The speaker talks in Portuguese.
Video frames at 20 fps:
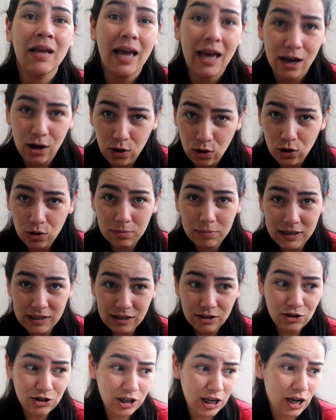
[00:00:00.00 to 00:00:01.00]

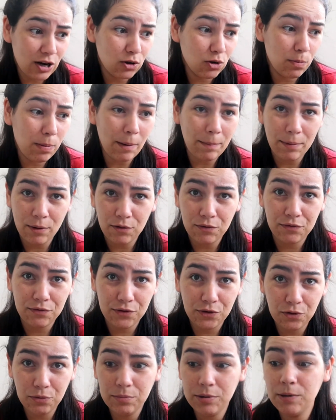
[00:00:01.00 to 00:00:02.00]
Economize dinheiro no papel
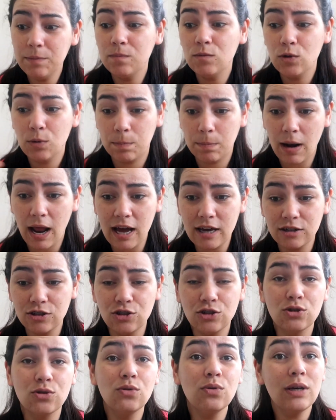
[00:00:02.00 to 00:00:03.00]
filme, no
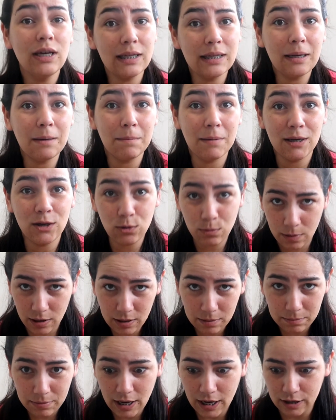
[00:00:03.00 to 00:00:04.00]
plástico e também no meio
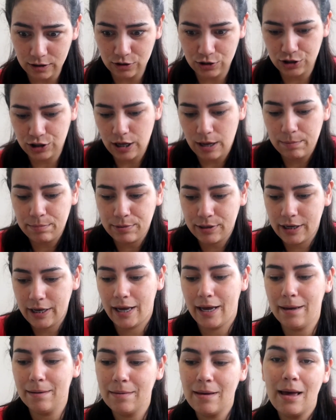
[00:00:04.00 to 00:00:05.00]
ambiente, né?
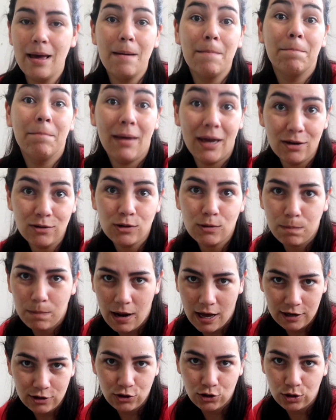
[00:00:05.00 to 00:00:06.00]
Porque menos
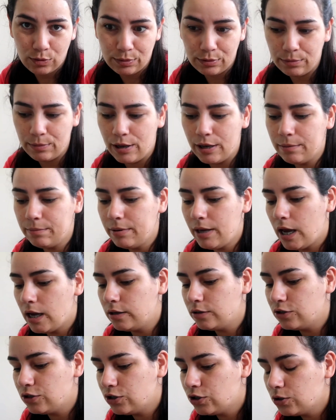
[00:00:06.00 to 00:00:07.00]
plástico pro meio
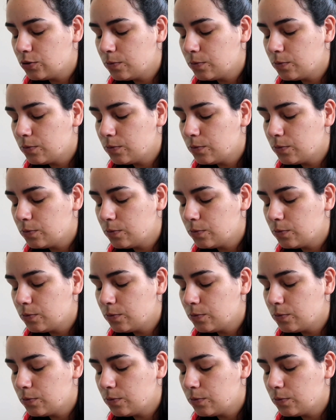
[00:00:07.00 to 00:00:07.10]
ambiente.